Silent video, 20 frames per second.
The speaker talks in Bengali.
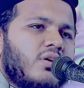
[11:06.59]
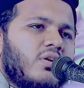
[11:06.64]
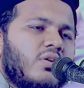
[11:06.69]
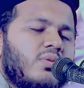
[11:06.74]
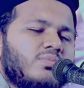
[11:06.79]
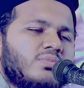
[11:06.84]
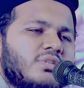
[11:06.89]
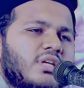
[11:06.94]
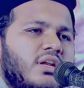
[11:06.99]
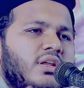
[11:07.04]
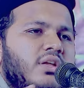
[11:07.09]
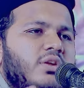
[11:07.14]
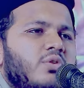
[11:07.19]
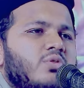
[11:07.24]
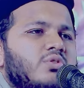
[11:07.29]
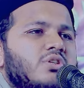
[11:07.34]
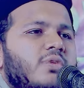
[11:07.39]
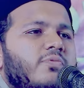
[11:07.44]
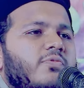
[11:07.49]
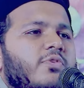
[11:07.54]
রমজানের
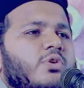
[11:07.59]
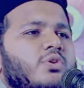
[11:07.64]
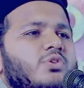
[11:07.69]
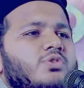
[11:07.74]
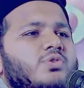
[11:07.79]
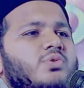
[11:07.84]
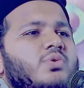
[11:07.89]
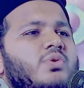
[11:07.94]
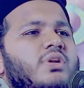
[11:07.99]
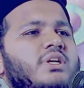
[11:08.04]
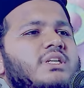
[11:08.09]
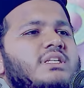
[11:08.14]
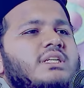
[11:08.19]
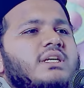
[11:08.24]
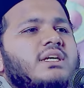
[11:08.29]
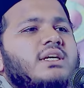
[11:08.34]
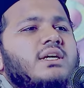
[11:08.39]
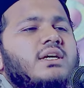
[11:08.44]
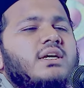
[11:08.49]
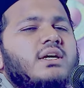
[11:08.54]
রোজা ফরজ করেছে